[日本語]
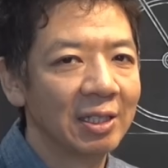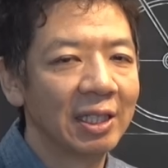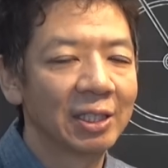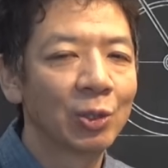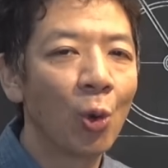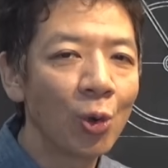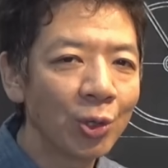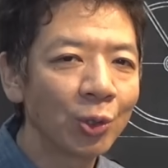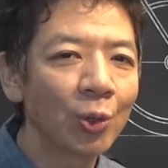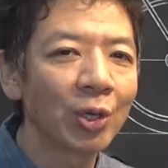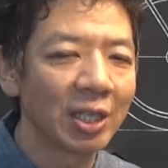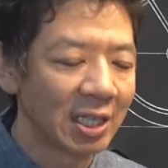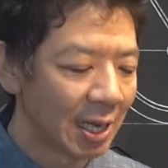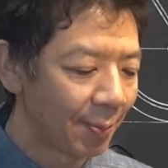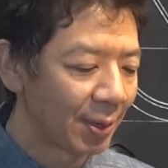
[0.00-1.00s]
で、そういう
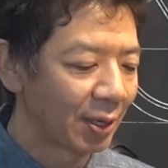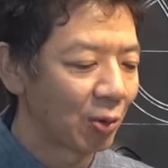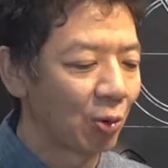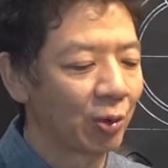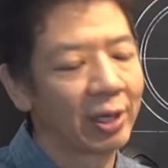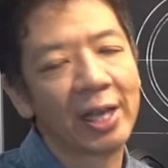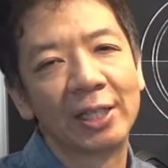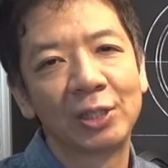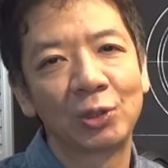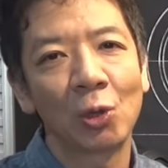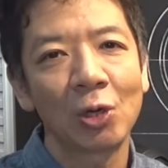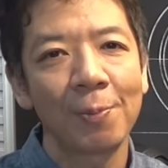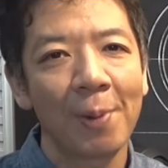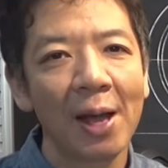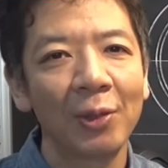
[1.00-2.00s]
時にやっぱりね、この結
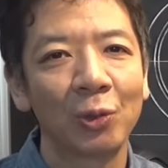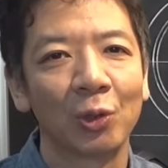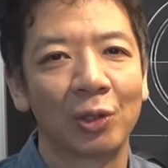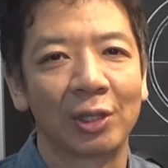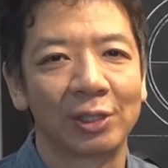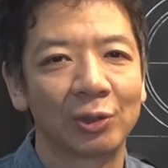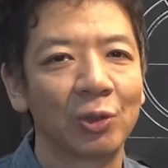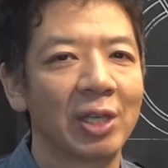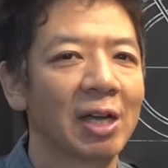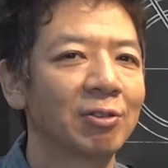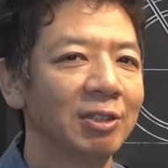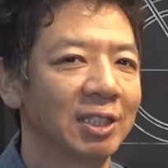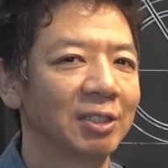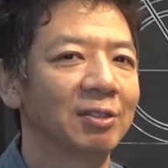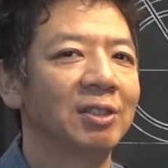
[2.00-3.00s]
束バンドっていうのはすごい
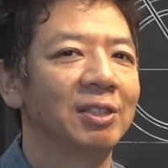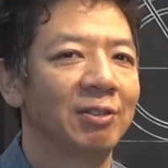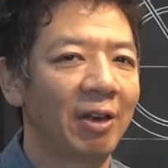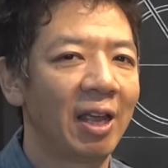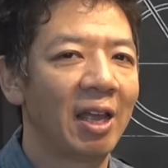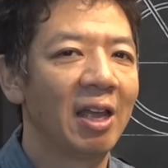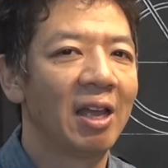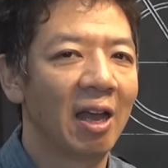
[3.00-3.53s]
役に立つんですよね。